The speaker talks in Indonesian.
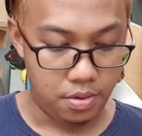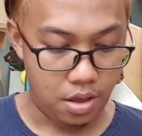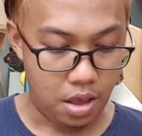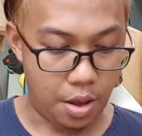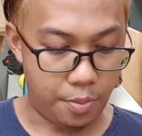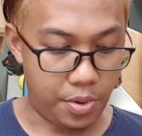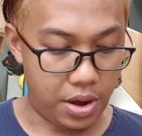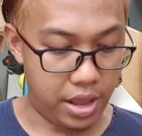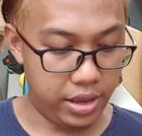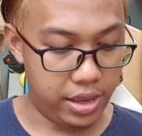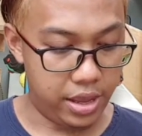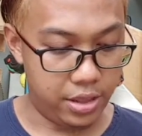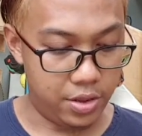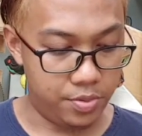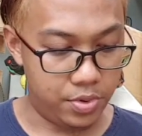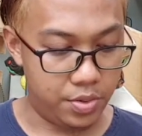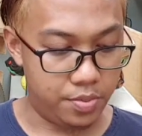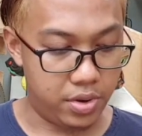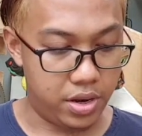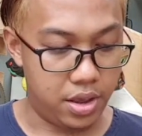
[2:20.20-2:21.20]
apalagi ya
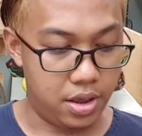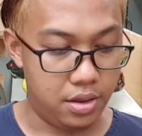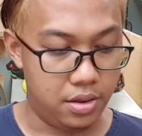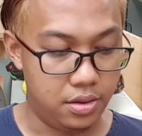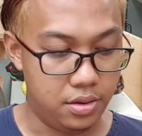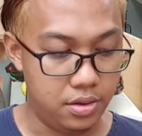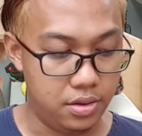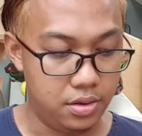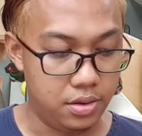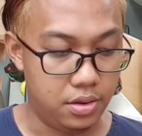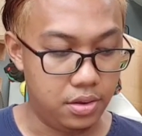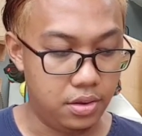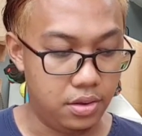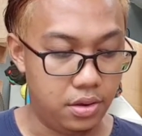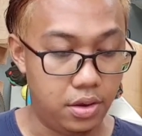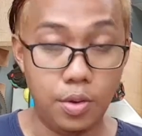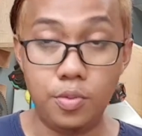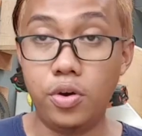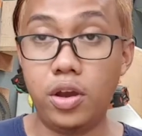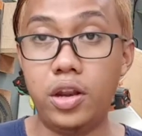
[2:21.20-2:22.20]
teman-teman ya
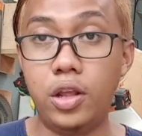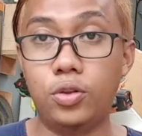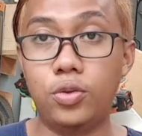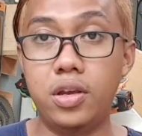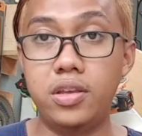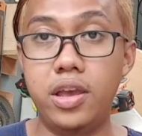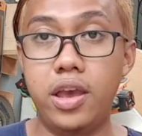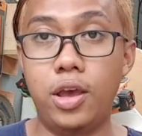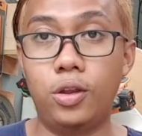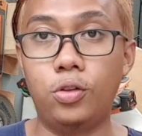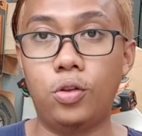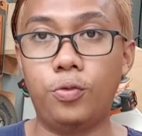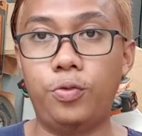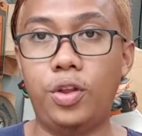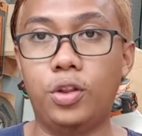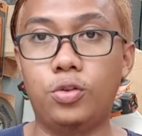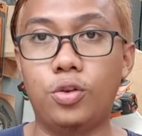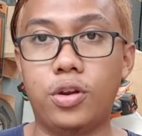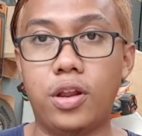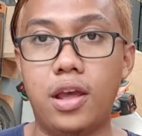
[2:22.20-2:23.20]
ya mungkin itu aja ya untuk
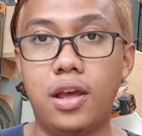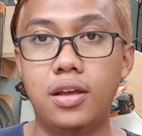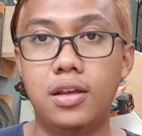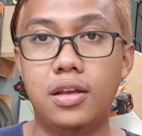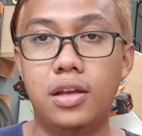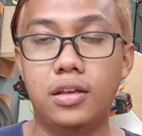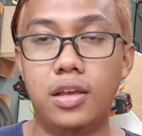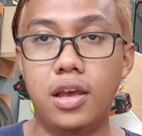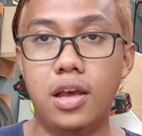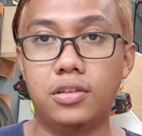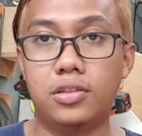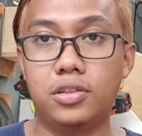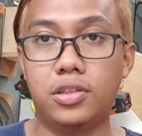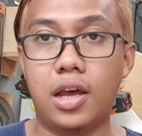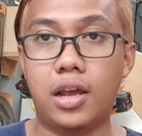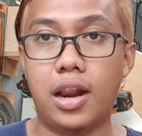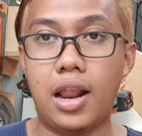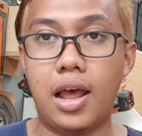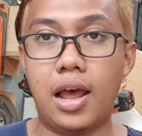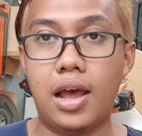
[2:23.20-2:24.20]
fitur ya ya
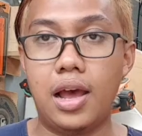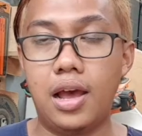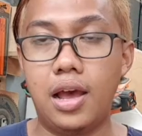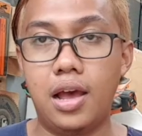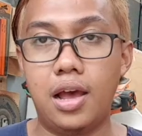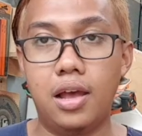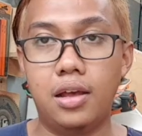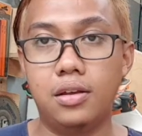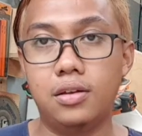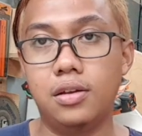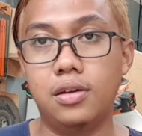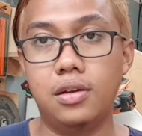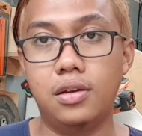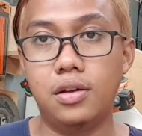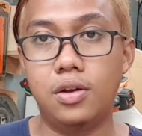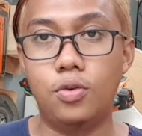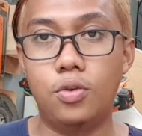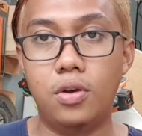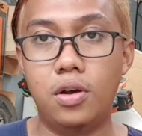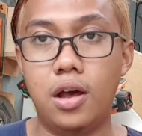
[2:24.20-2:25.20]
secara
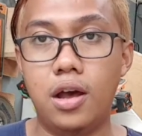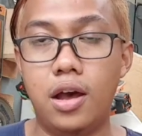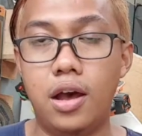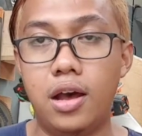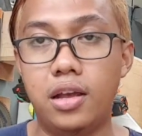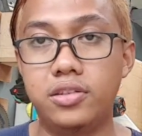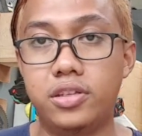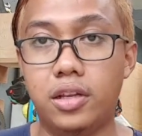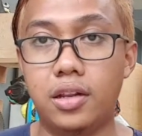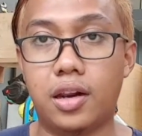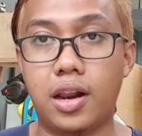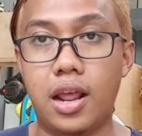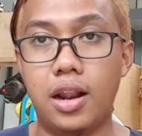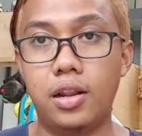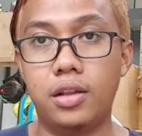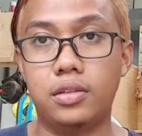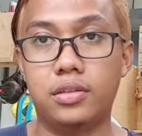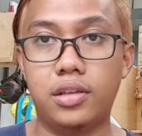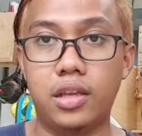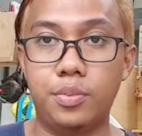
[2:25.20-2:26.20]
uh,
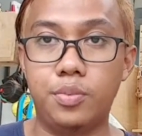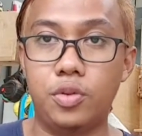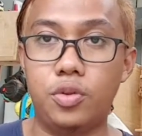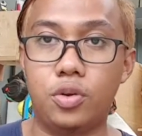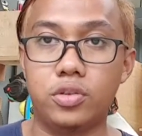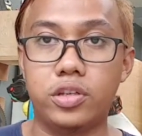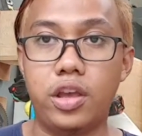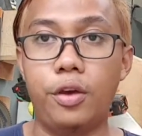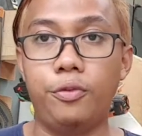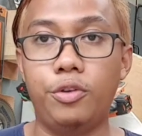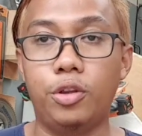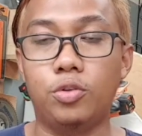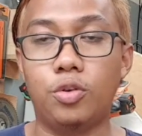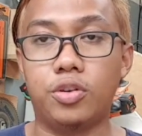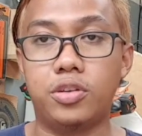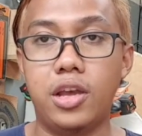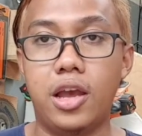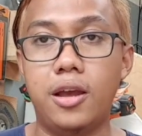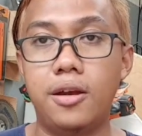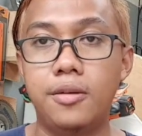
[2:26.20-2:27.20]
general menurut saya
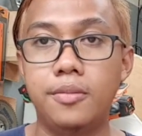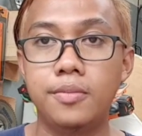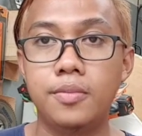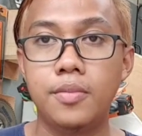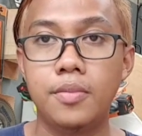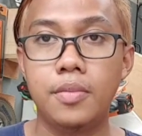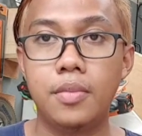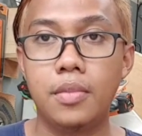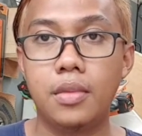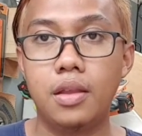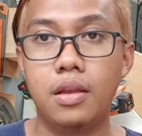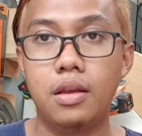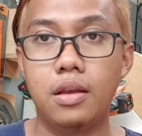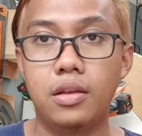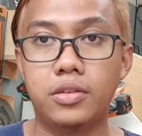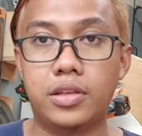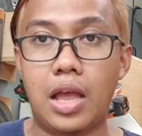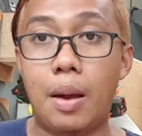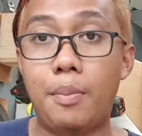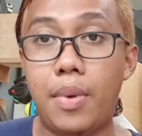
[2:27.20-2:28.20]
fiturnya
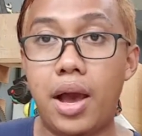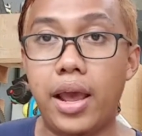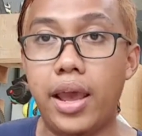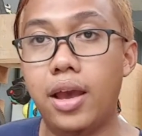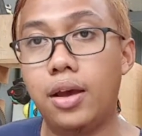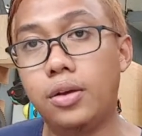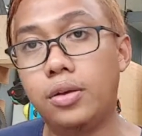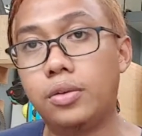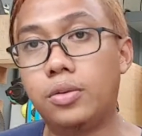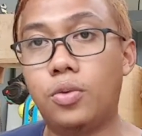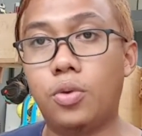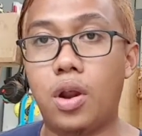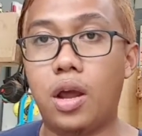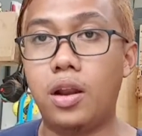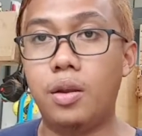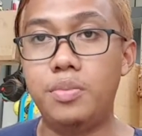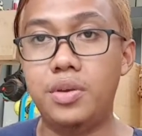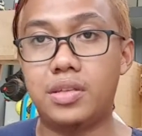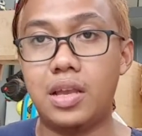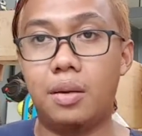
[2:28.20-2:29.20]
sama ya
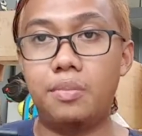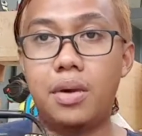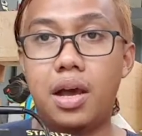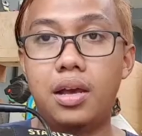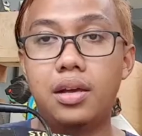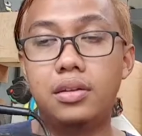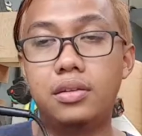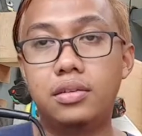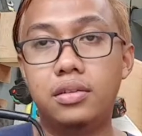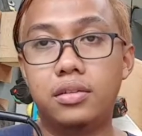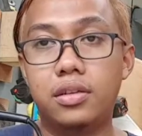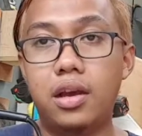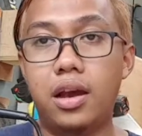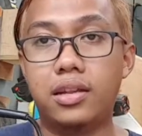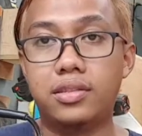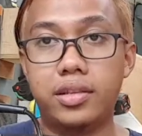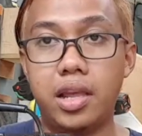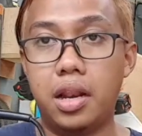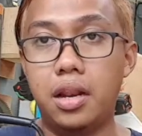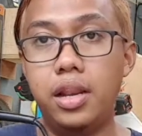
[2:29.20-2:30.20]
kurang lebih sama
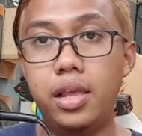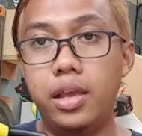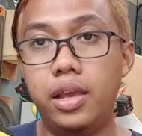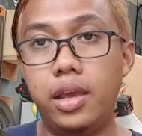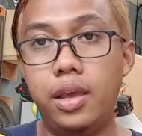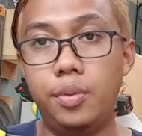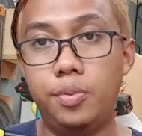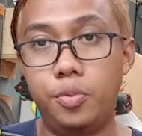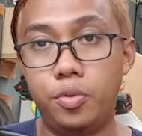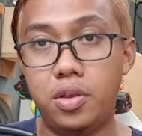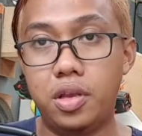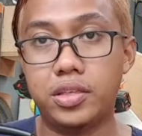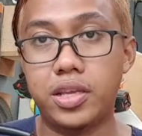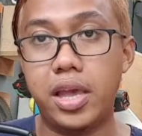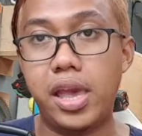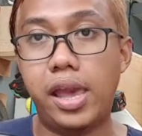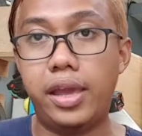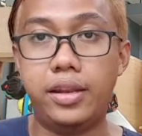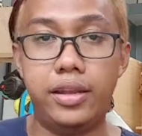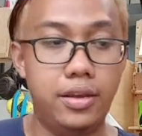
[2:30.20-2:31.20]
dengan Stanley punya
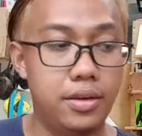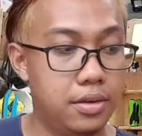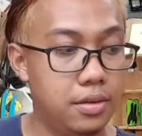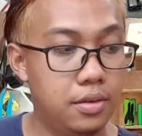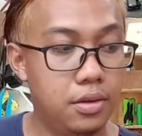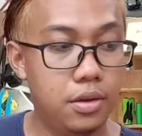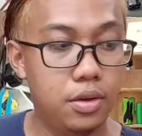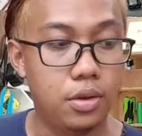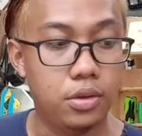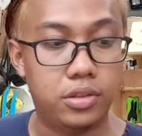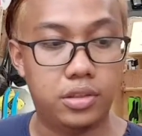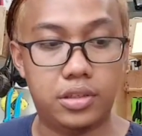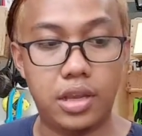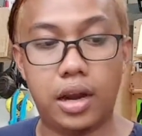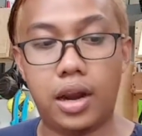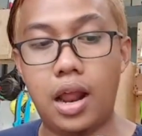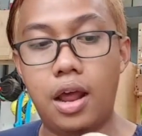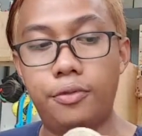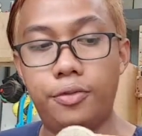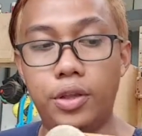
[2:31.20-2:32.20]
saya ini
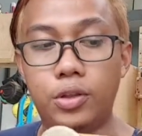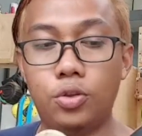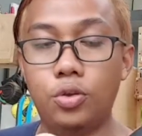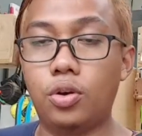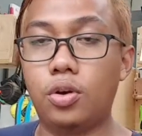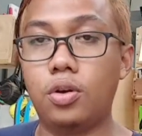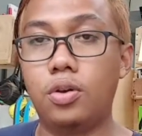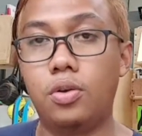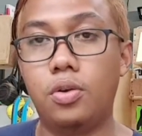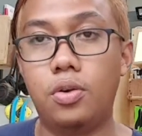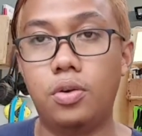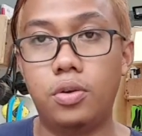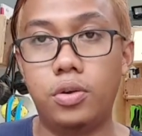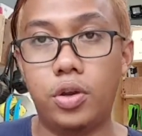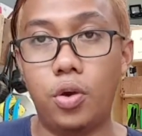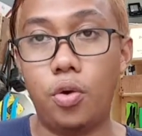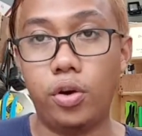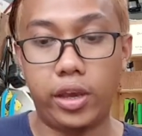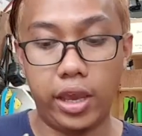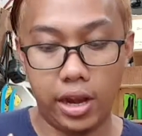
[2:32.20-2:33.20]
secara fitur
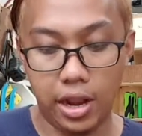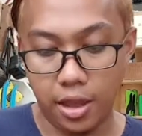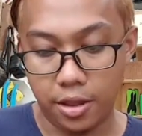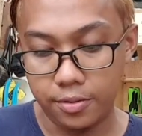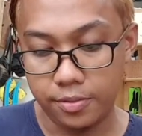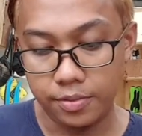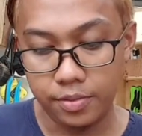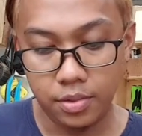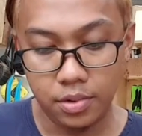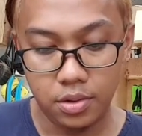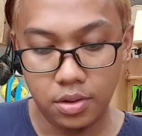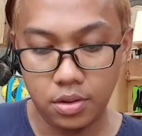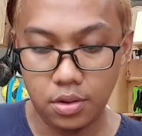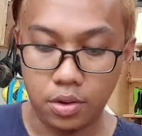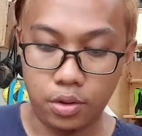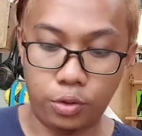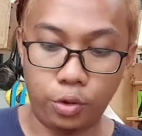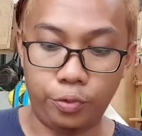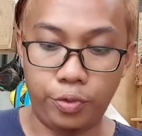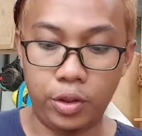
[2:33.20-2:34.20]
ini oke okay lah
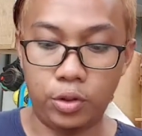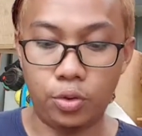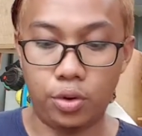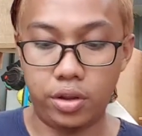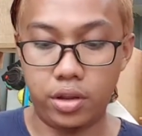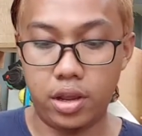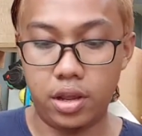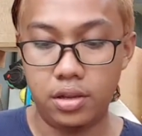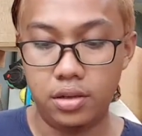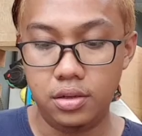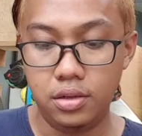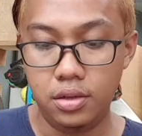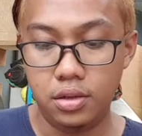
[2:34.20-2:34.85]
untuk fiturnya